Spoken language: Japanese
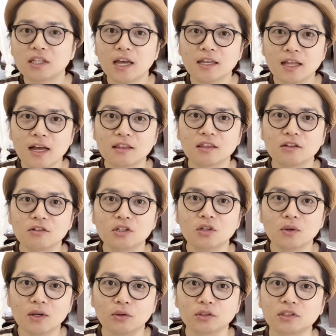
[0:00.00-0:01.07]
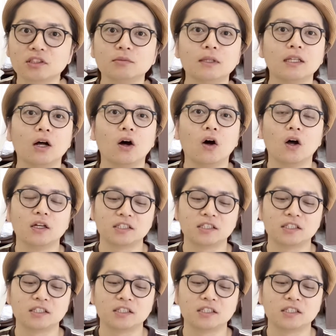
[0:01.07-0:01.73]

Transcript: たいなっていう人はおすすめの